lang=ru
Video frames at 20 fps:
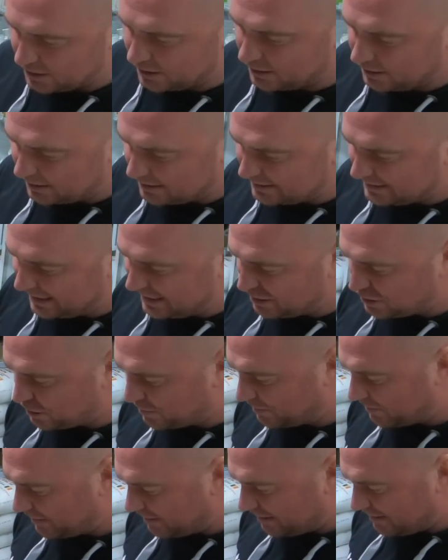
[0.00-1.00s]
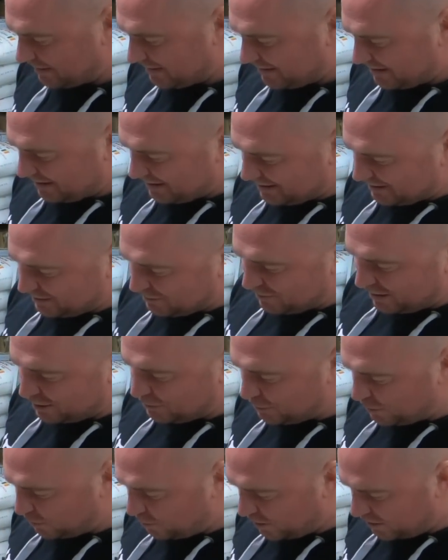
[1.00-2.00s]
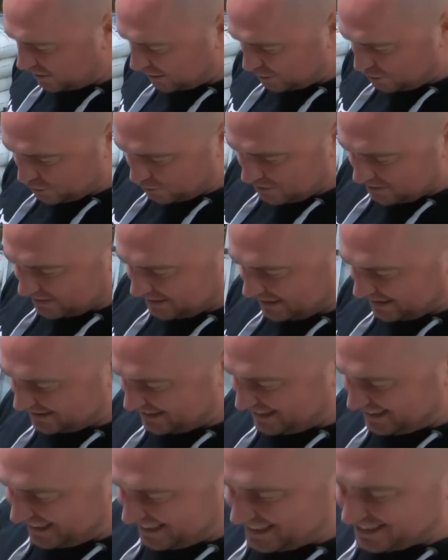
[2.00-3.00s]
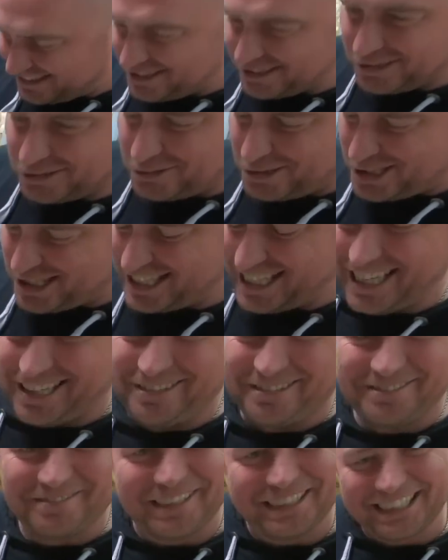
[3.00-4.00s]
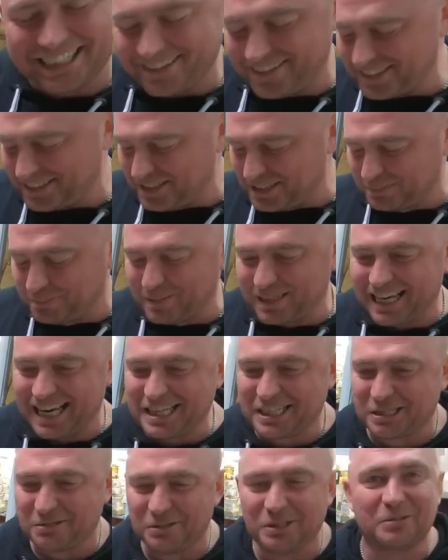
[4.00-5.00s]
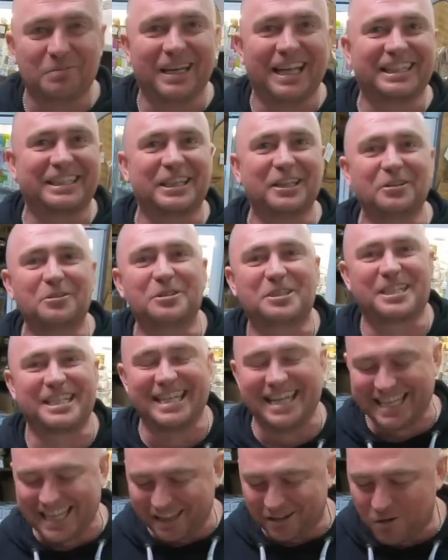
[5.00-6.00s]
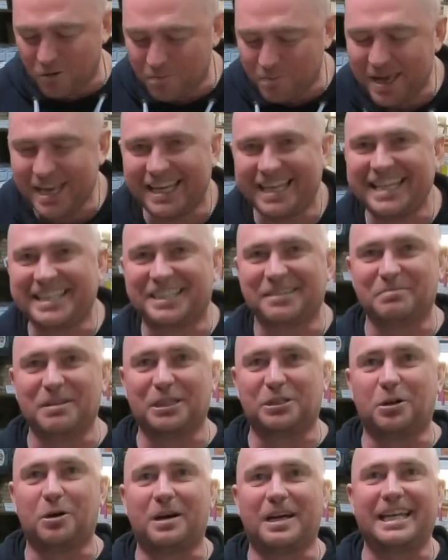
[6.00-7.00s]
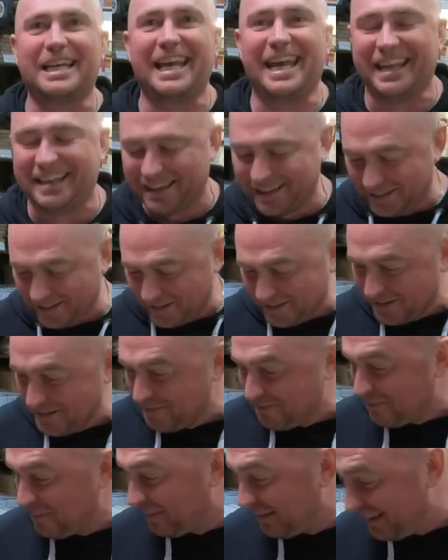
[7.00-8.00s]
Они говорят, срежем. Звоню, ребят, а что не срезали? Так это лучше. Я говорю, ребят, я вас не спрашиваю, блядь, лучше или нет, уберите мне эту хрень.